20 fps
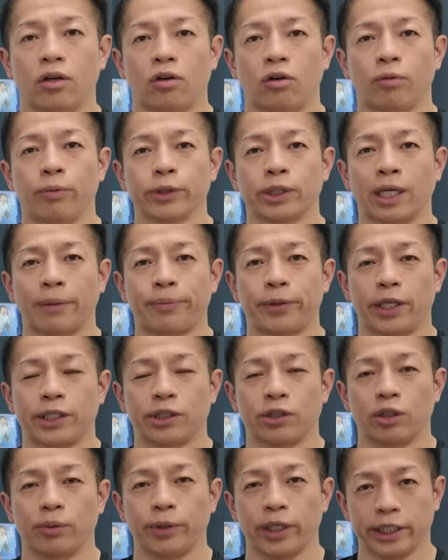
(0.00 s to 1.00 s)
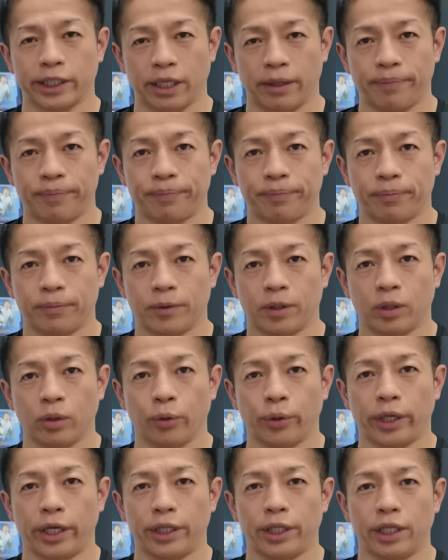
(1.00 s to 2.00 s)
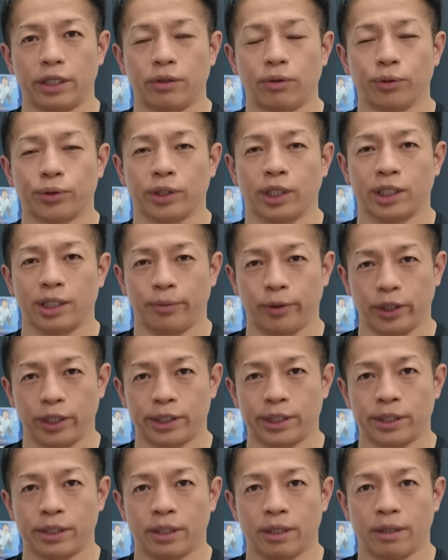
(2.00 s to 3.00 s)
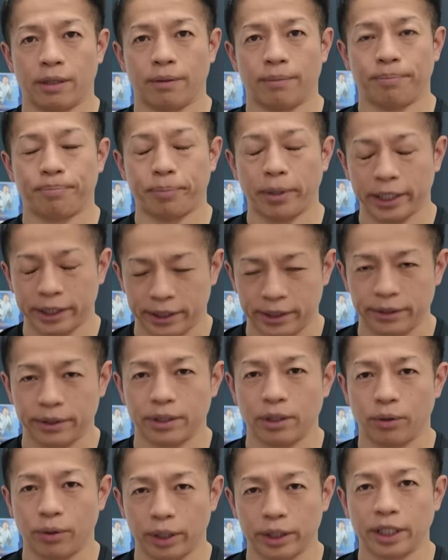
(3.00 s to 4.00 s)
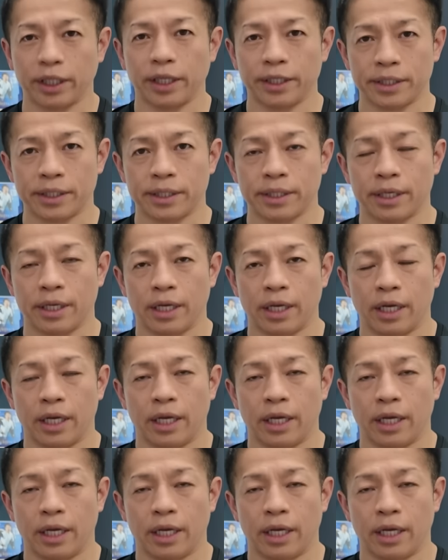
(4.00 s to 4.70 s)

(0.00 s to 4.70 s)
ホモ・サピエンスの皆さん、トレーニングお疲れ様です。バズーカ岡田です。